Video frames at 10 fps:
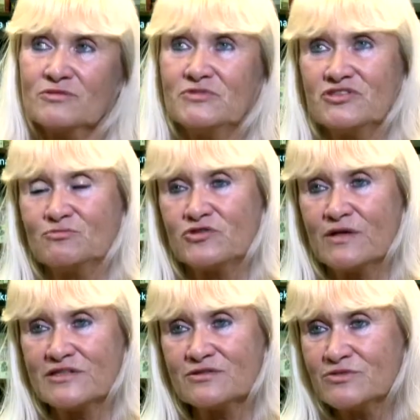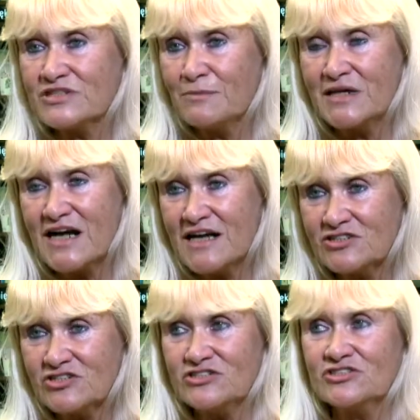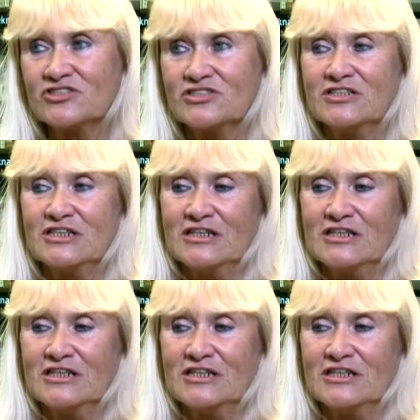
że będzie musiała sobie sama radzić.